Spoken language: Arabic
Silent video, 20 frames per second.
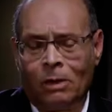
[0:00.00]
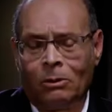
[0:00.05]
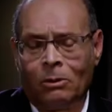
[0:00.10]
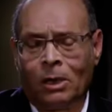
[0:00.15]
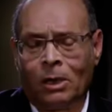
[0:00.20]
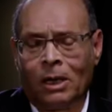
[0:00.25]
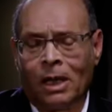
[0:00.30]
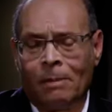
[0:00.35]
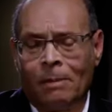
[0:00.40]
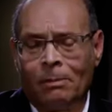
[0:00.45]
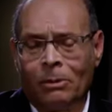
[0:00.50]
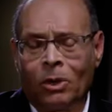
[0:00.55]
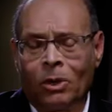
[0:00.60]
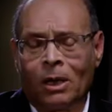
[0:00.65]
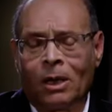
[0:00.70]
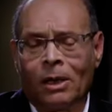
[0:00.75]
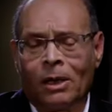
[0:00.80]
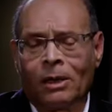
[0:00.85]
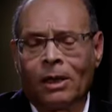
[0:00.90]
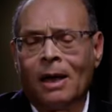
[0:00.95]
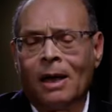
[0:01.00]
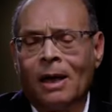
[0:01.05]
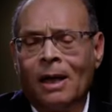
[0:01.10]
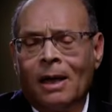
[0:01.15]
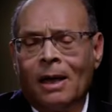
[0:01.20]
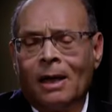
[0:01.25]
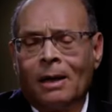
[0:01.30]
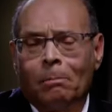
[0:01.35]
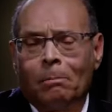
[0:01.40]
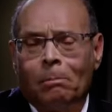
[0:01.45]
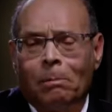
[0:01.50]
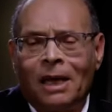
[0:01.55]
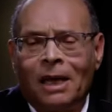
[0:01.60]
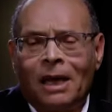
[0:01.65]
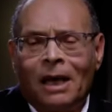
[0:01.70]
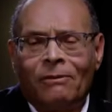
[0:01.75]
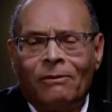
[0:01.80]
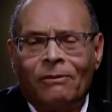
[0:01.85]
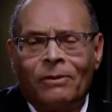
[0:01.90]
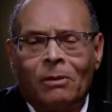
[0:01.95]
والأمن والقضاء
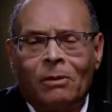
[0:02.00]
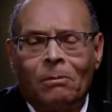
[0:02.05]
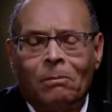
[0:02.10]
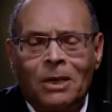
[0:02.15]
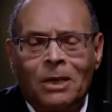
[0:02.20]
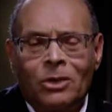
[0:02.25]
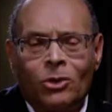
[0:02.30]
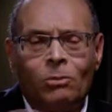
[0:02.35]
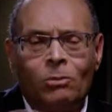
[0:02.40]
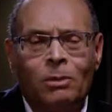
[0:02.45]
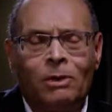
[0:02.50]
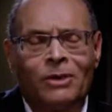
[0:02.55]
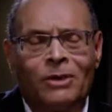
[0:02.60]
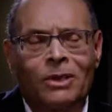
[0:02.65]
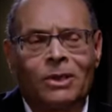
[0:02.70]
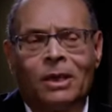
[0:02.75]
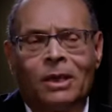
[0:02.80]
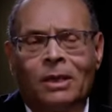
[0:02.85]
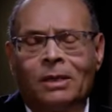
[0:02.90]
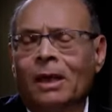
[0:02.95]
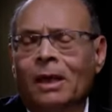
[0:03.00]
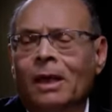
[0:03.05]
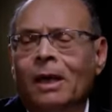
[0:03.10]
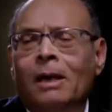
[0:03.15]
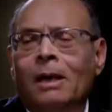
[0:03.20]
بلغ فيهم منسوب الفساد